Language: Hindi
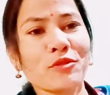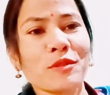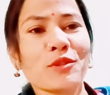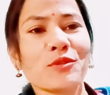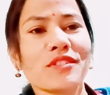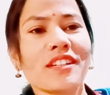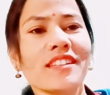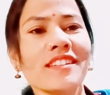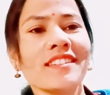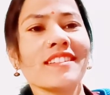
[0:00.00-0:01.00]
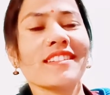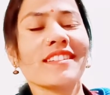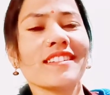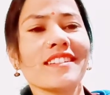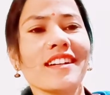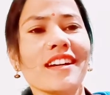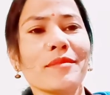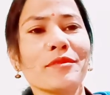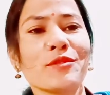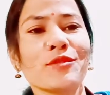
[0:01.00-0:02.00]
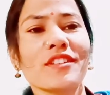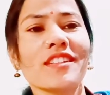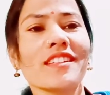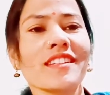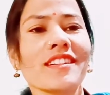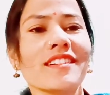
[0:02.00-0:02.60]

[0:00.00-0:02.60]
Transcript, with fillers: रही हूँ मैं दूसरे दिन अब दूसरे दिन